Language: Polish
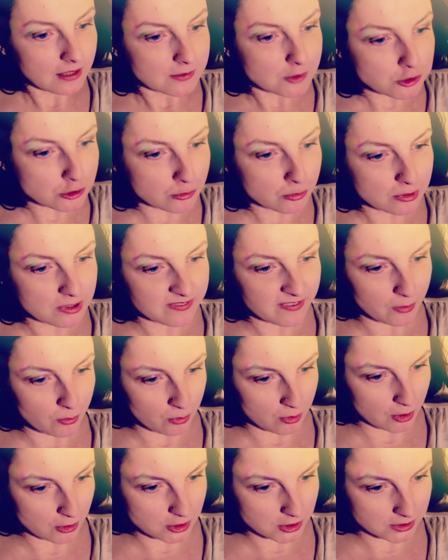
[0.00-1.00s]
Co kurwa
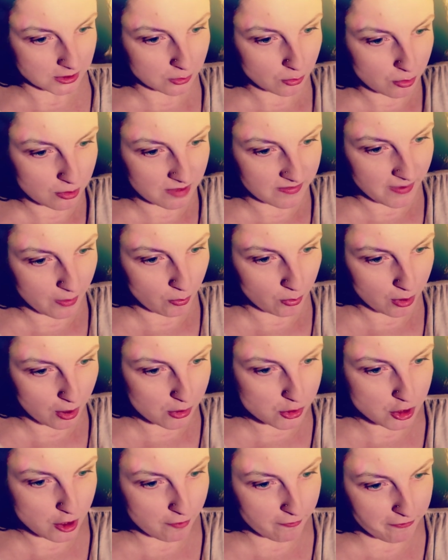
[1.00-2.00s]
uroczo, co kurwa
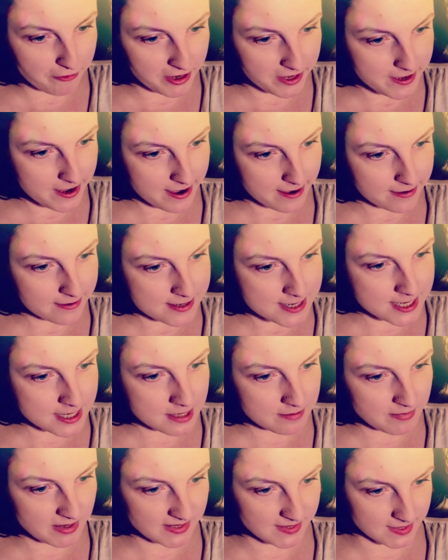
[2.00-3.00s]
uroczo? Wyje,
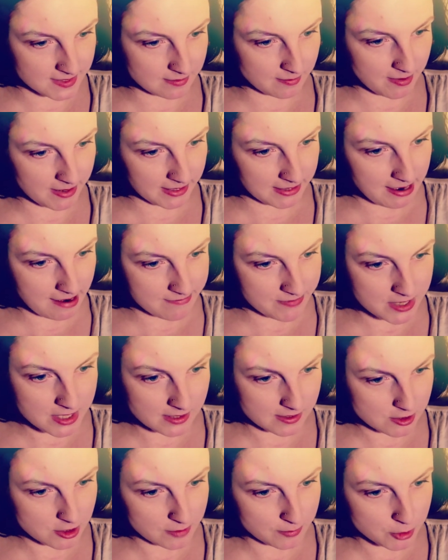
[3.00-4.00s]
ryj ma zasmarkany i
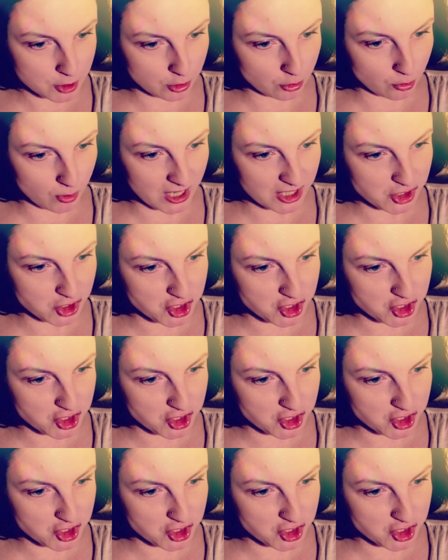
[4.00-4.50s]
chce się przytulać.